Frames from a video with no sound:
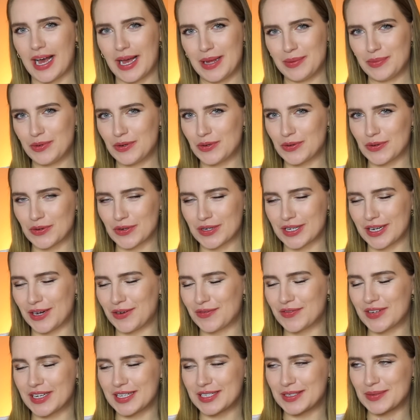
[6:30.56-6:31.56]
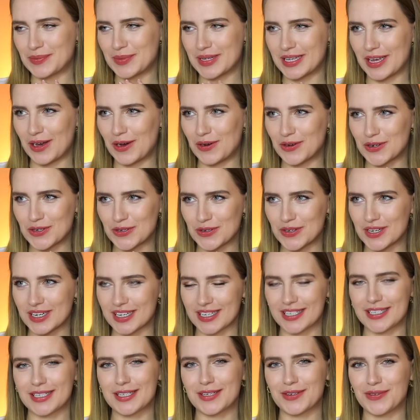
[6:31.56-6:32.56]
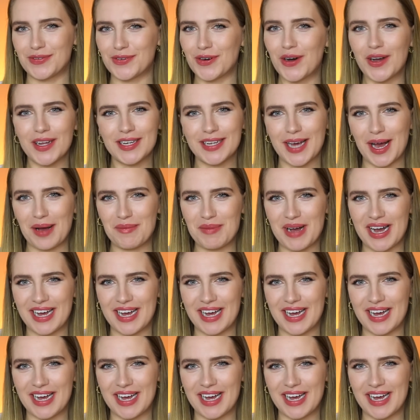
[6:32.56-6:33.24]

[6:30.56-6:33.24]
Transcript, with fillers: ein Produkt, auf das ich mich auch schon richtig gefreut habe,